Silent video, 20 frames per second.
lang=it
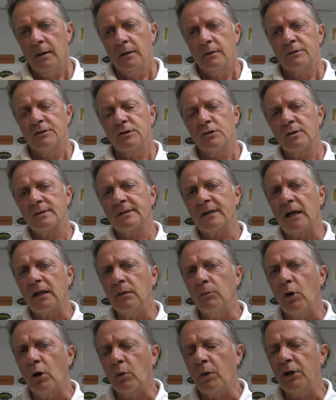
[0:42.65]
Ci sono stati
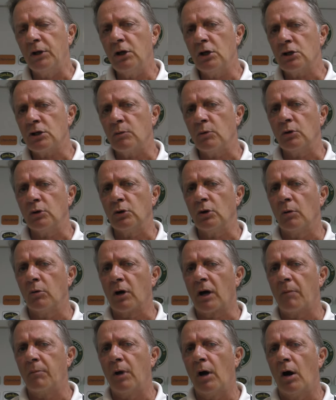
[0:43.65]
poi quei dieci minuti dopo
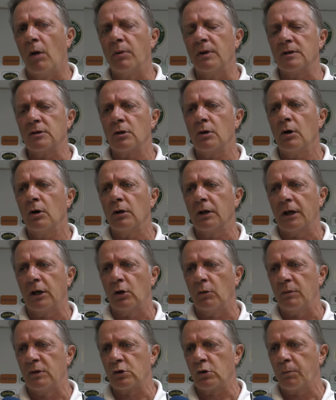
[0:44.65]
che abbiamo preso gol che
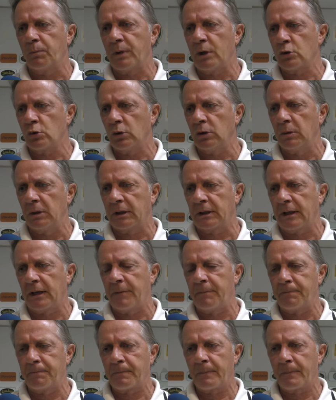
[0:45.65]
non mi sono piaciuti perché